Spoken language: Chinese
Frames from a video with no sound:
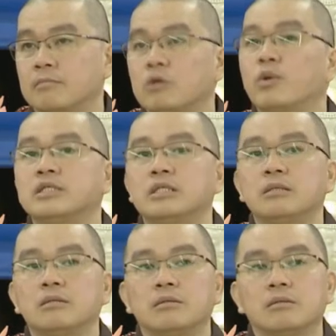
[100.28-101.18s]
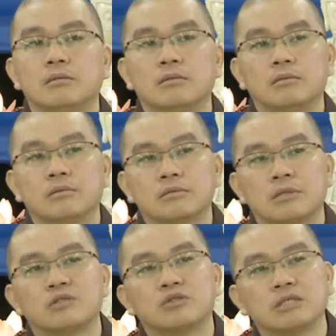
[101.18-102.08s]
没关系，
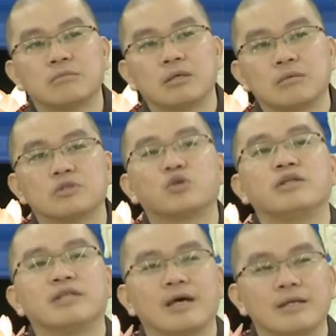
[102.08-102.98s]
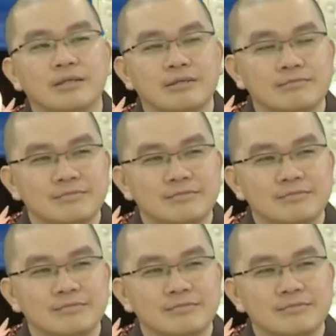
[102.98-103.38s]
当做什么？我劝他